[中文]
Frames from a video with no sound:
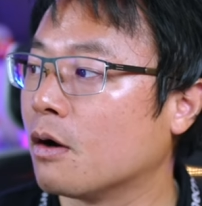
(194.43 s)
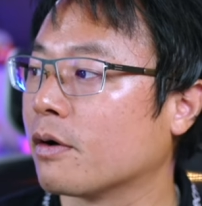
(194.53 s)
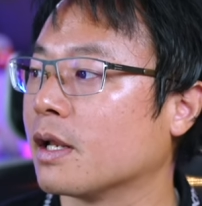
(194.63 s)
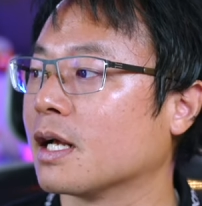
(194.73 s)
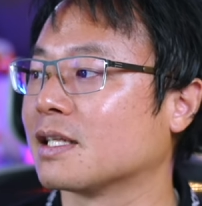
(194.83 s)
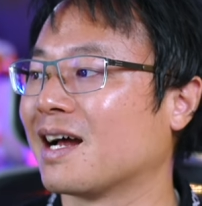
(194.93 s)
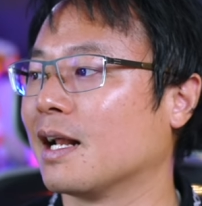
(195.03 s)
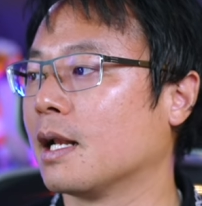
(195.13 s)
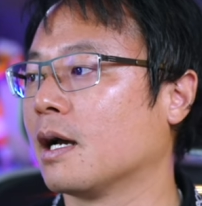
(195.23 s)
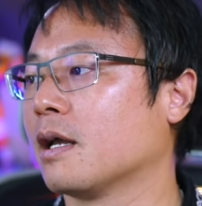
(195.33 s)
OK， 那当
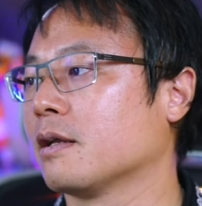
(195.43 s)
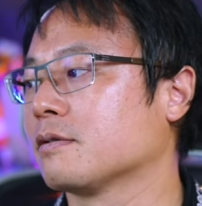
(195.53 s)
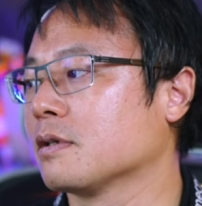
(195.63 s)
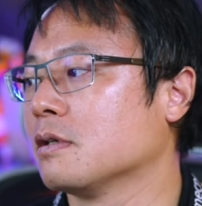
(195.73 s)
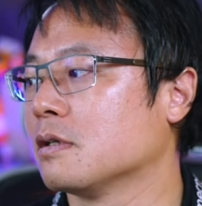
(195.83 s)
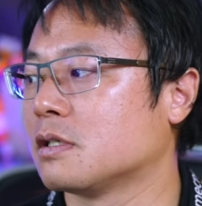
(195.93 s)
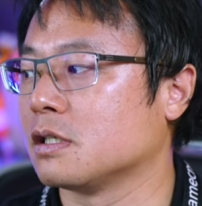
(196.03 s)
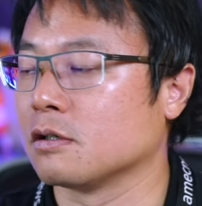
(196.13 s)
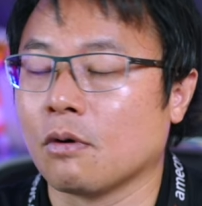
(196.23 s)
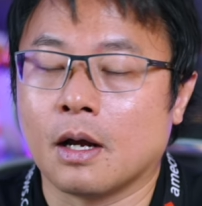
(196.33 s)
然啦，哎、欸，
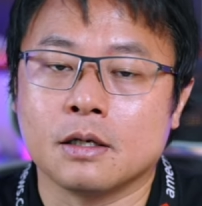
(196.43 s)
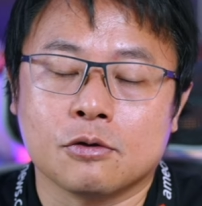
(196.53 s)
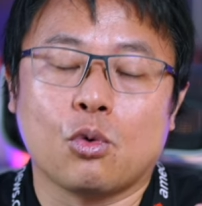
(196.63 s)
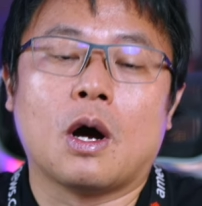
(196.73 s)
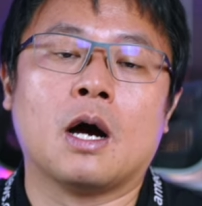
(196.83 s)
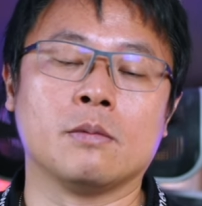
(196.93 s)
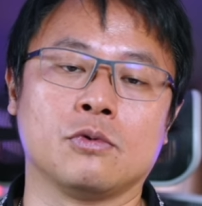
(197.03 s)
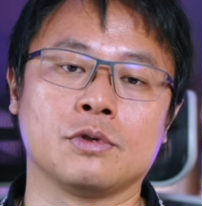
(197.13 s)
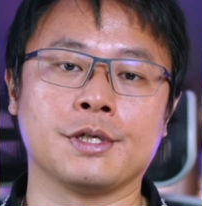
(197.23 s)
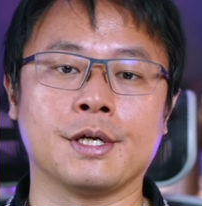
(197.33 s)
奇怪，你花那么
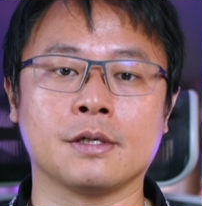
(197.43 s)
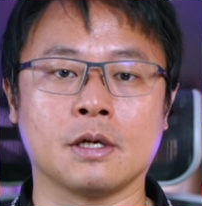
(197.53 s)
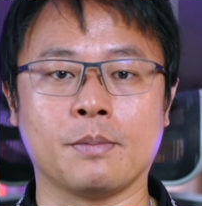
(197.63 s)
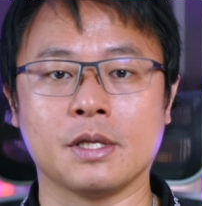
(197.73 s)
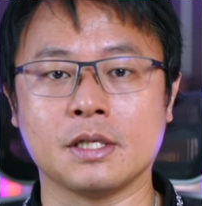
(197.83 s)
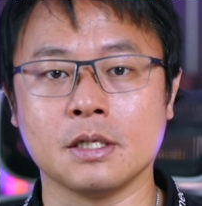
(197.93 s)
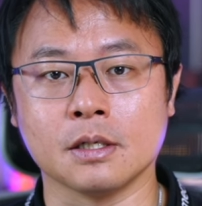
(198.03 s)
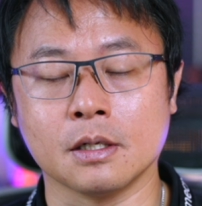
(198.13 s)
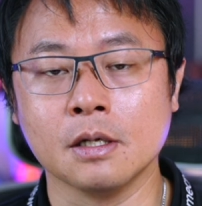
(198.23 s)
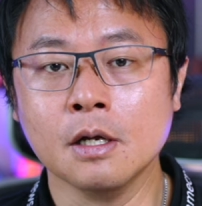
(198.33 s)
多钱给本地
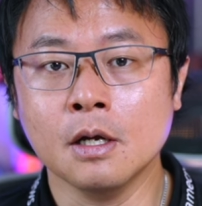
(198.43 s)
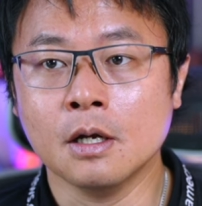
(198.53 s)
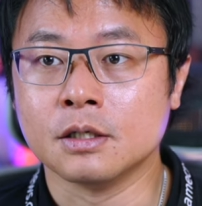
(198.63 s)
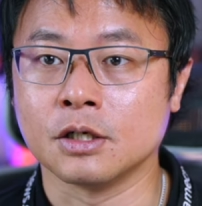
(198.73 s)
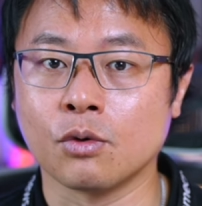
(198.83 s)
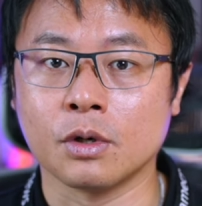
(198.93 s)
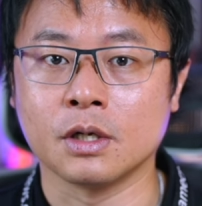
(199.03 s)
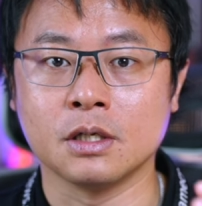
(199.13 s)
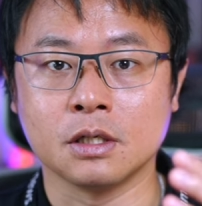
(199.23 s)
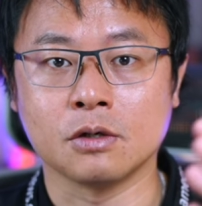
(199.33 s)
人，结果
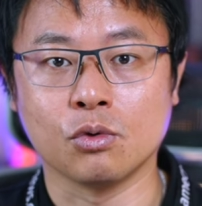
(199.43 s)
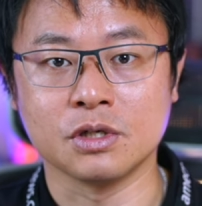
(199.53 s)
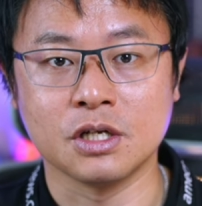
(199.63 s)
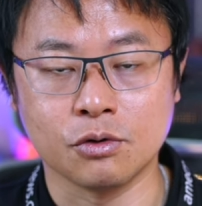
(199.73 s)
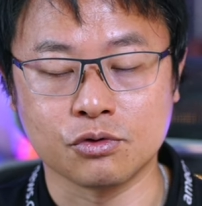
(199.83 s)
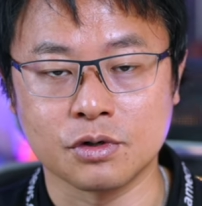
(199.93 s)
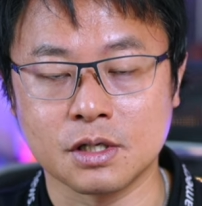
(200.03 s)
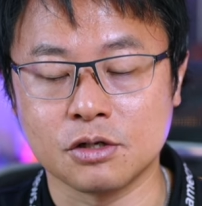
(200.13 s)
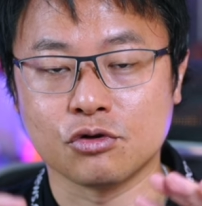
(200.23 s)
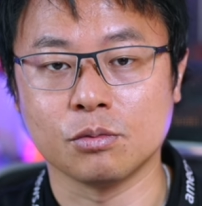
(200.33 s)
呢，你国际留学
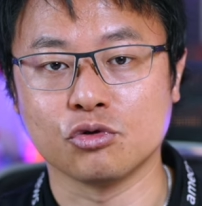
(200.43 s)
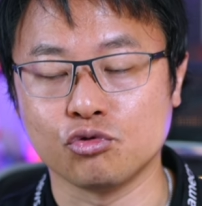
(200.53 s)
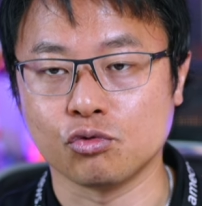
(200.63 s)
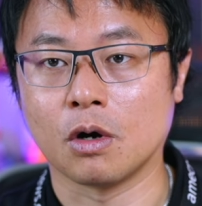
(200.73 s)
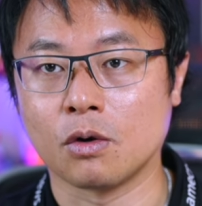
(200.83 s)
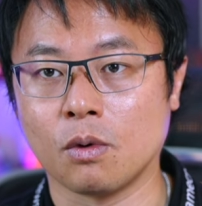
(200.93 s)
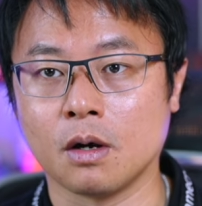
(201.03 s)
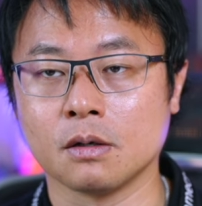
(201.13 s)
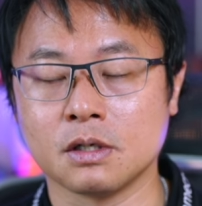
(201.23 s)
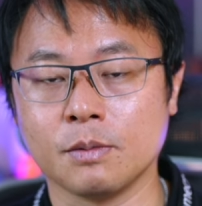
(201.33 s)
生你全部拒光
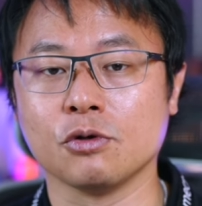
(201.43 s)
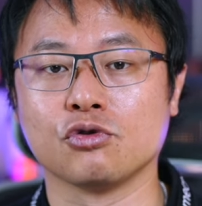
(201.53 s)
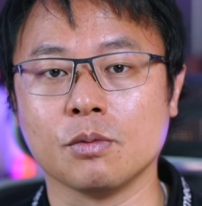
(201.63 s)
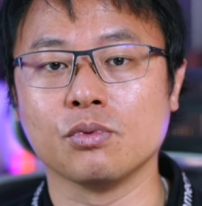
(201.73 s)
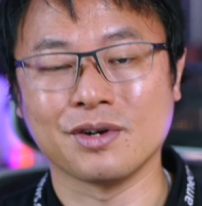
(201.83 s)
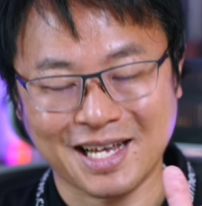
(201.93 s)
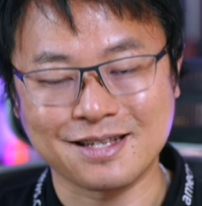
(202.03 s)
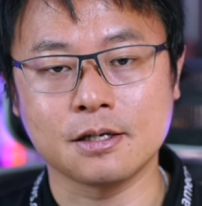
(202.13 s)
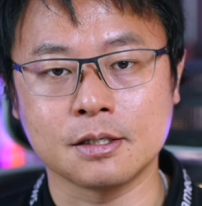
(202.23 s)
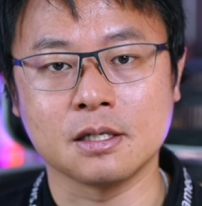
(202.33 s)
光，也没有全部，你还
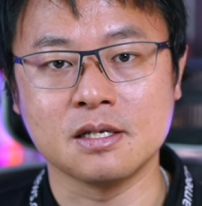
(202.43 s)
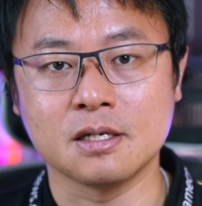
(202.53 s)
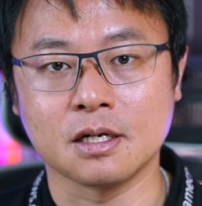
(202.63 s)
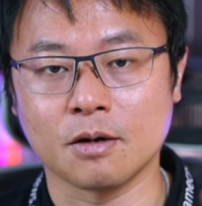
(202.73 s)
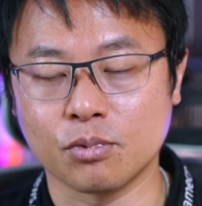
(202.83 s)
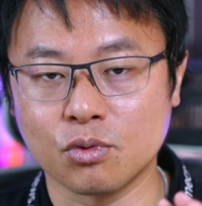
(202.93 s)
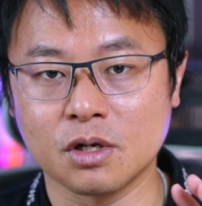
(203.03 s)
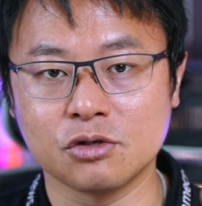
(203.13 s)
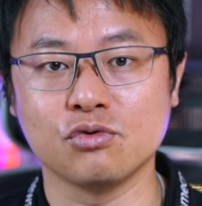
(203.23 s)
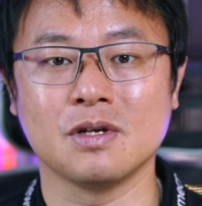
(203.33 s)
是可以申请啦。不过
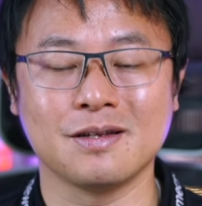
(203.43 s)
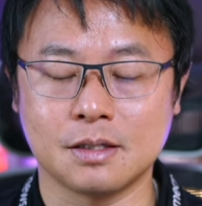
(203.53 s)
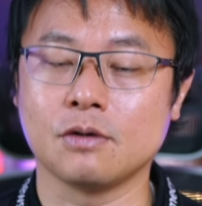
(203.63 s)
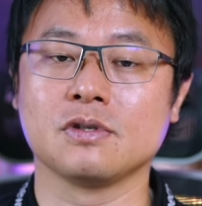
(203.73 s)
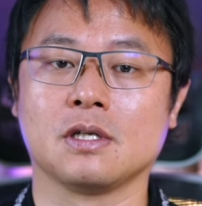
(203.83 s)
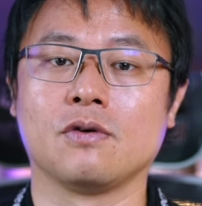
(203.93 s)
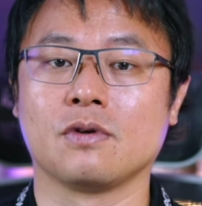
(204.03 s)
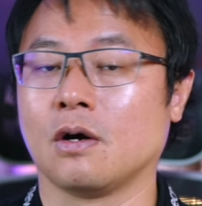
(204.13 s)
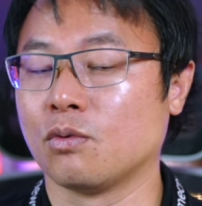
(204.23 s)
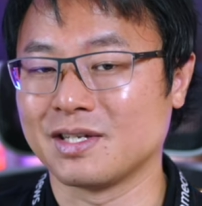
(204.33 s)
呢，拒签率超级超级
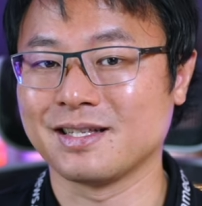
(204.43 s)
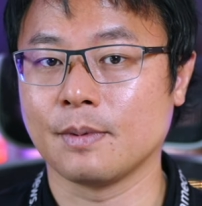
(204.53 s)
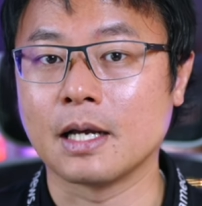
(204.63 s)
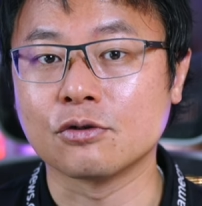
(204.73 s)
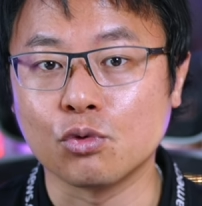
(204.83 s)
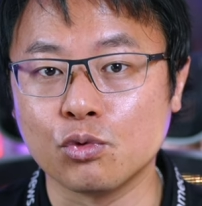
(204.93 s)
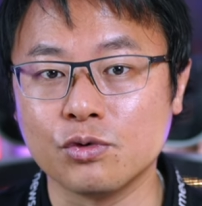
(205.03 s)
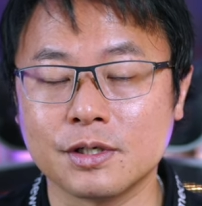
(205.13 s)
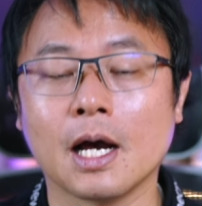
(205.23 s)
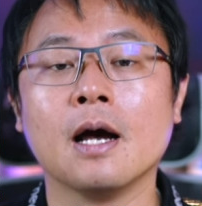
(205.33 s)
高，我在这边还是呼
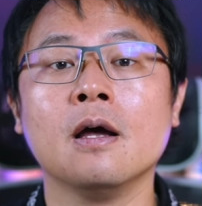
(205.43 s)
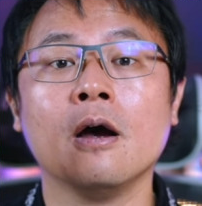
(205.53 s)
吁一下。